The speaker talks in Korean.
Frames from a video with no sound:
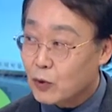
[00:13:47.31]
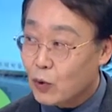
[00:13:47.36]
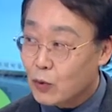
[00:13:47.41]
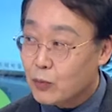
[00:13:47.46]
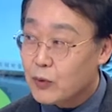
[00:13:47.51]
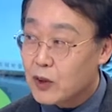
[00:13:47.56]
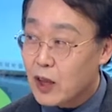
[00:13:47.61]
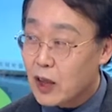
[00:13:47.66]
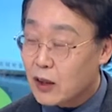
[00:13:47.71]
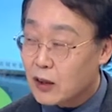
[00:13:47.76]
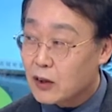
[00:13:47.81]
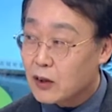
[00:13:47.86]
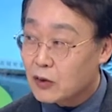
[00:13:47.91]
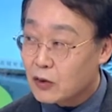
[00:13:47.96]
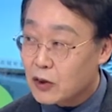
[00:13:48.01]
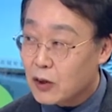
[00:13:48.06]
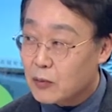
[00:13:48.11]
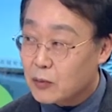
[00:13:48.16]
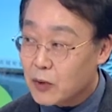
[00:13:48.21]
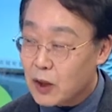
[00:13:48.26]
농민이
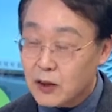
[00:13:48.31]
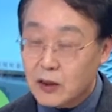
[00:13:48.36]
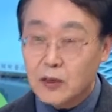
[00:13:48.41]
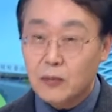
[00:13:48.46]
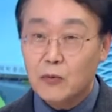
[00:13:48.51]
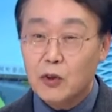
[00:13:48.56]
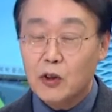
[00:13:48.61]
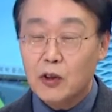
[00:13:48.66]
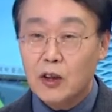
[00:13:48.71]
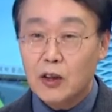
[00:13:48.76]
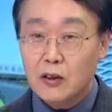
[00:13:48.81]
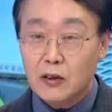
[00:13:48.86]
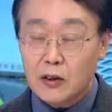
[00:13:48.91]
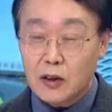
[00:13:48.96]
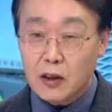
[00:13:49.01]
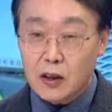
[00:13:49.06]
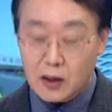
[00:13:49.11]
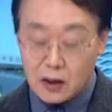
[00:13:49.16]
아니래도 됩니다. 10년간, 네.